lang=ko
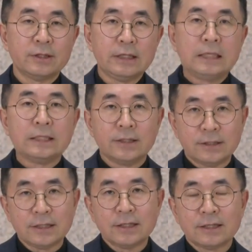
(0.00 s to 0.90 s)

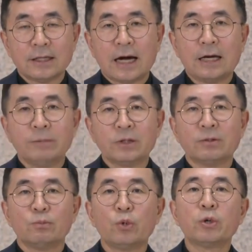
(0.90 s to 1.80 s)
있는지, 아니면
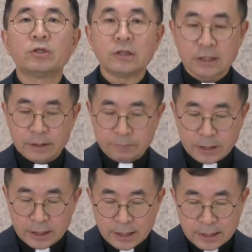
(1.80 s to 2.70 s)
무엇을
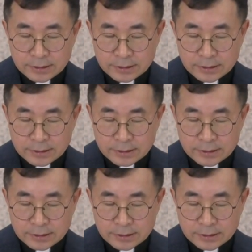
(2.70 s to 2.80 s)
깊이